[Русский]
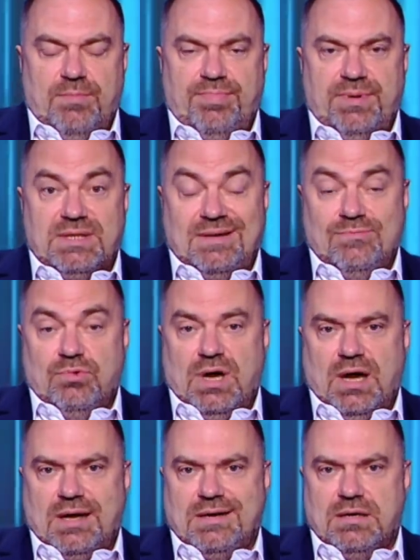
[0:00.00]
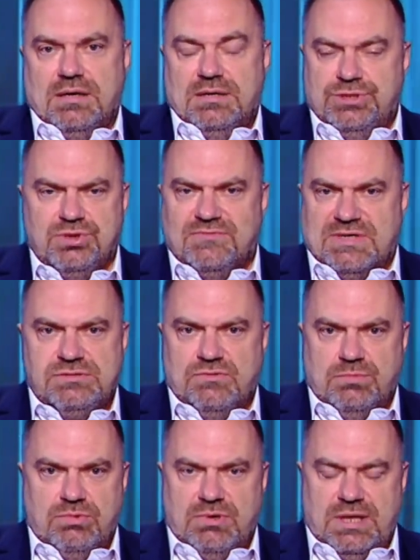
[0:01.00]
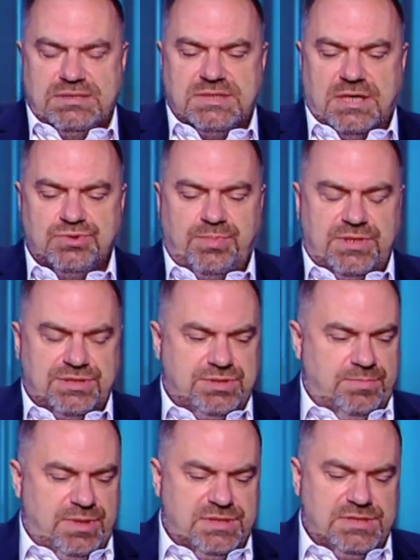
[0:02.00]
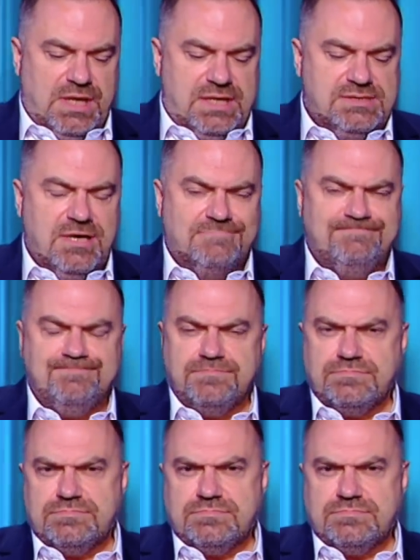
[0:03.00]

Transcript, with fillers: Потому как, э, еще два слова буквально скажу, прежде чем перейти к гостям –